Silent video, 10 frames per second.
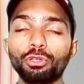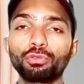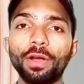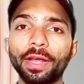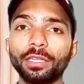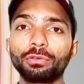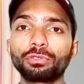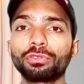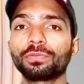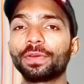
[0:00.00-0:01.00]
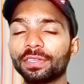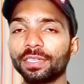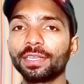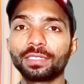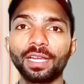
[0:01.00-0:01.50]
तो स्वागत है दोस्तों फिर
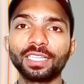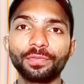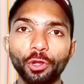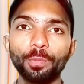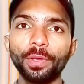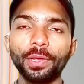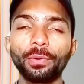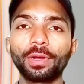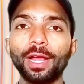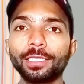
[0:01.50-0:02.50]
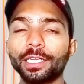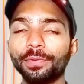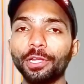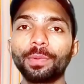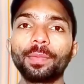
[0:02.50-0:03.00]
से इस ताज़ा वीडियो में और आज की
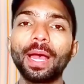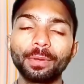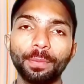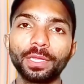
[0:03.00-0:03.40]
वीडियो में मैं आपको